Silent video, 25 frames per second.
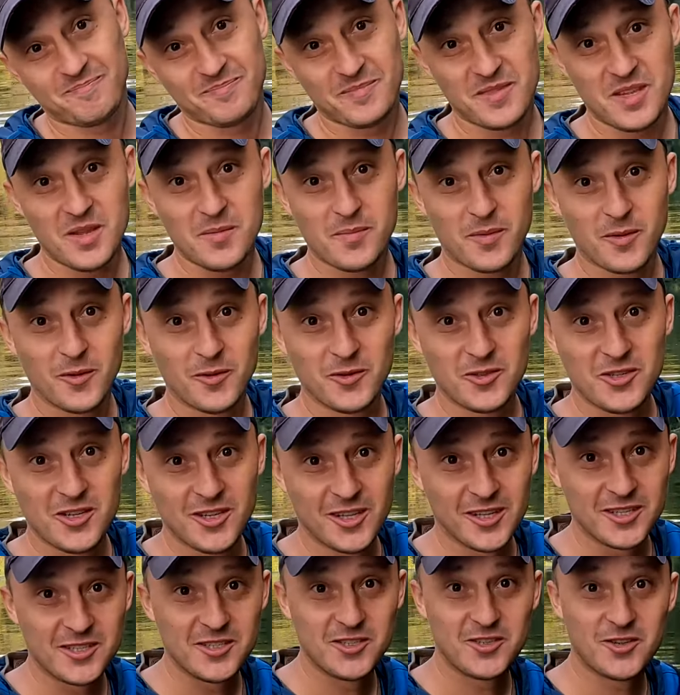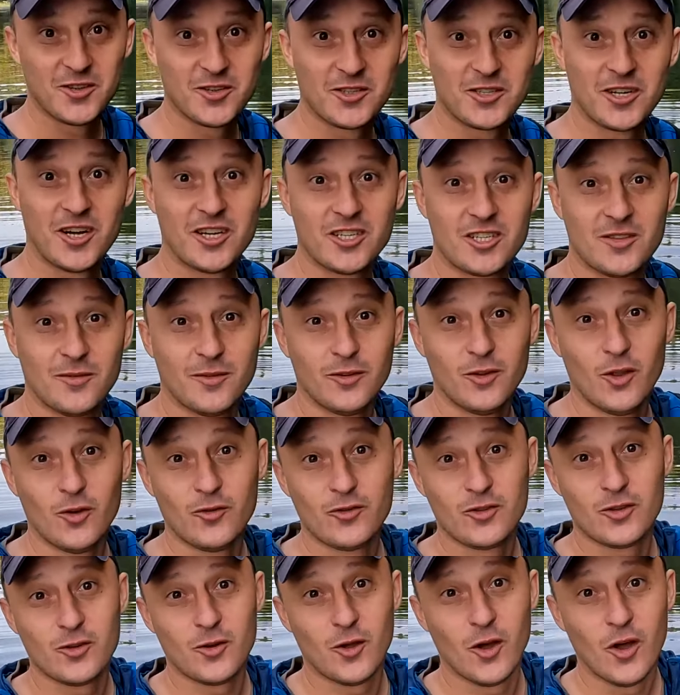не получилось ничего страшного, но
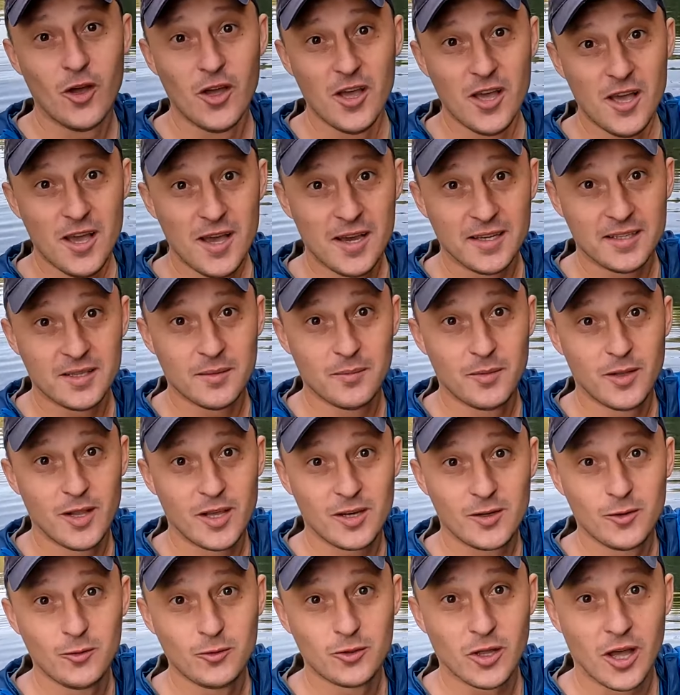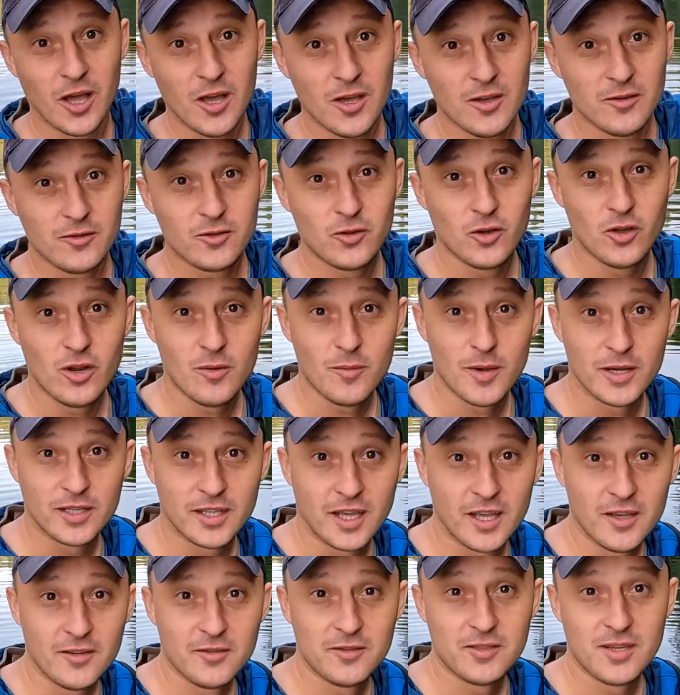все равно это было круто. Все,
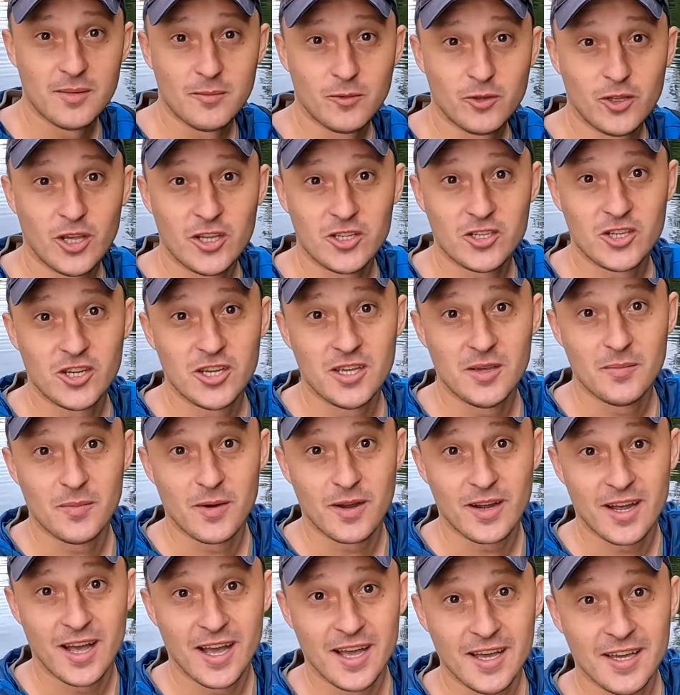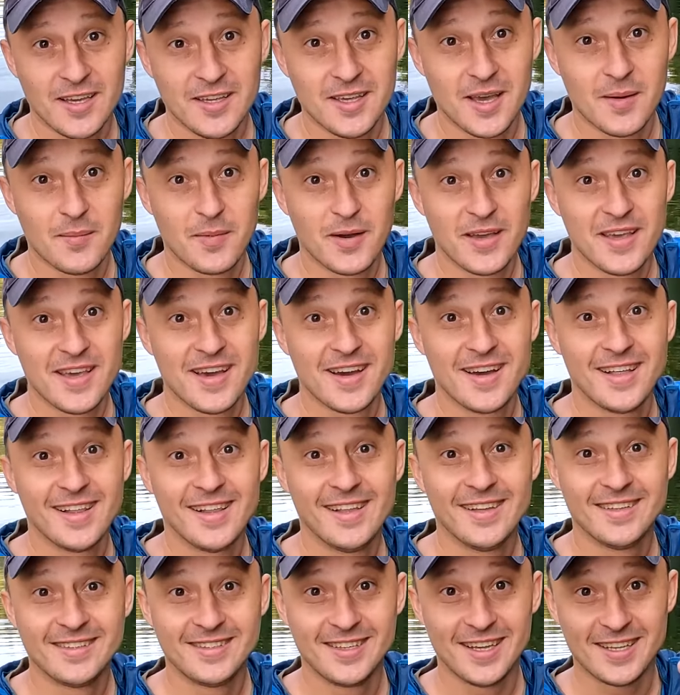ребята, всем удачи и пока, я поехал.
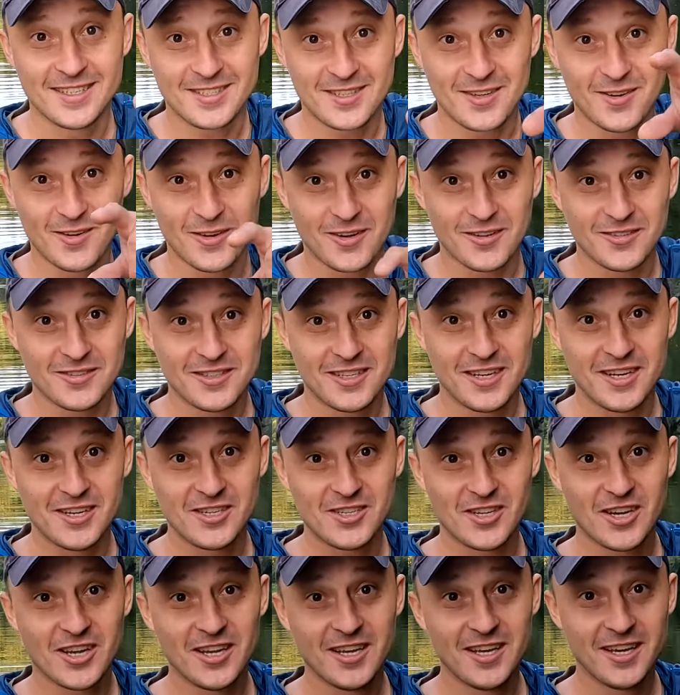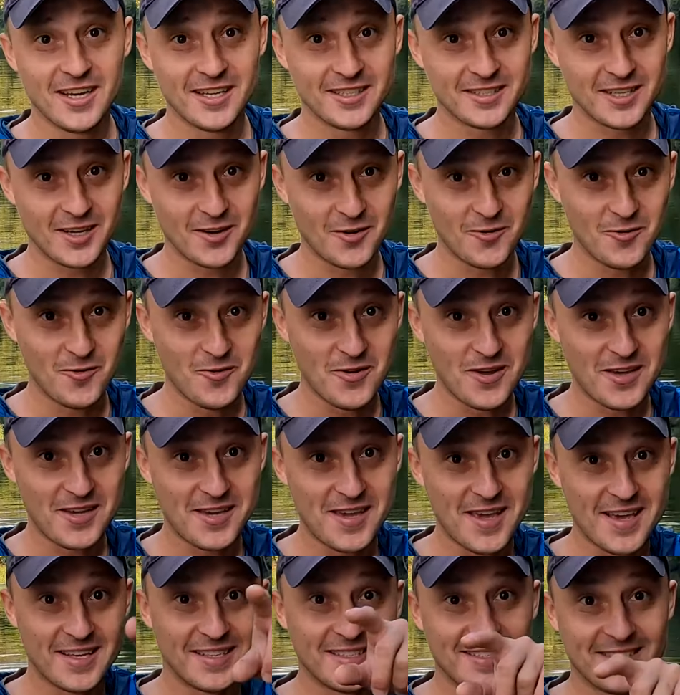До скорой встречи, это
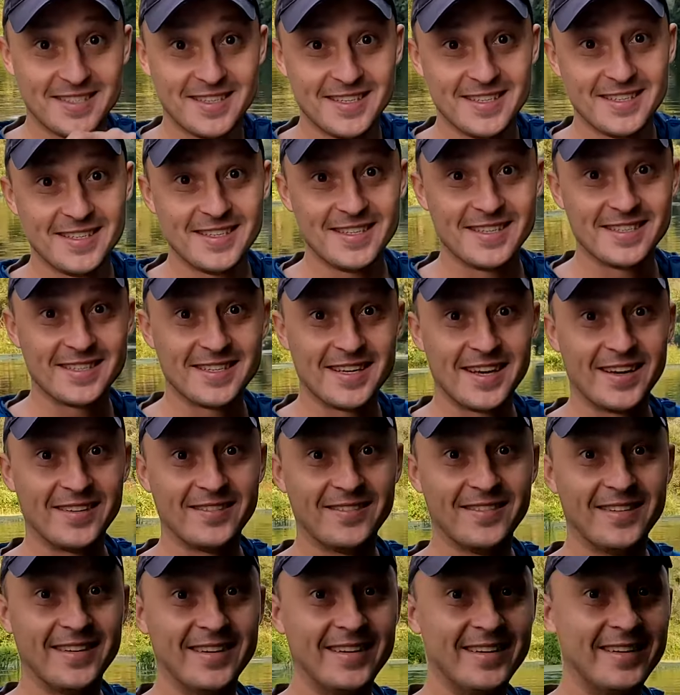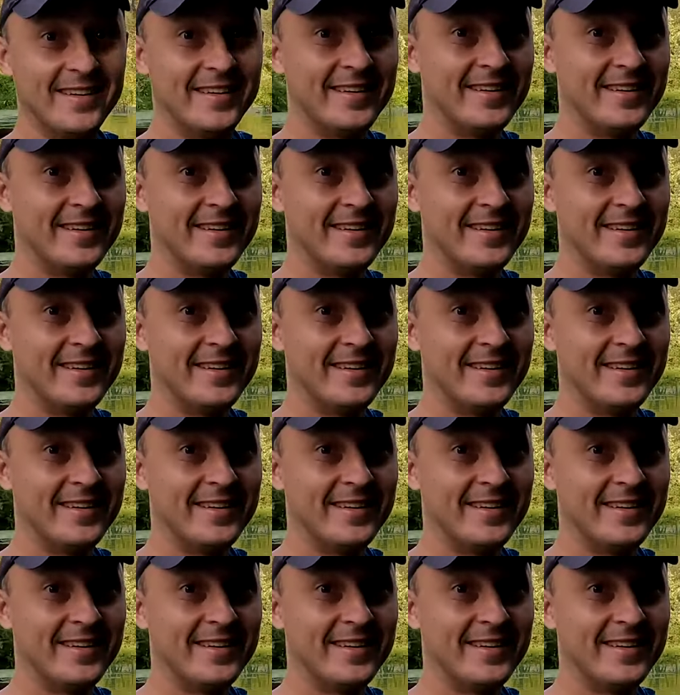Уикенд с Денисом.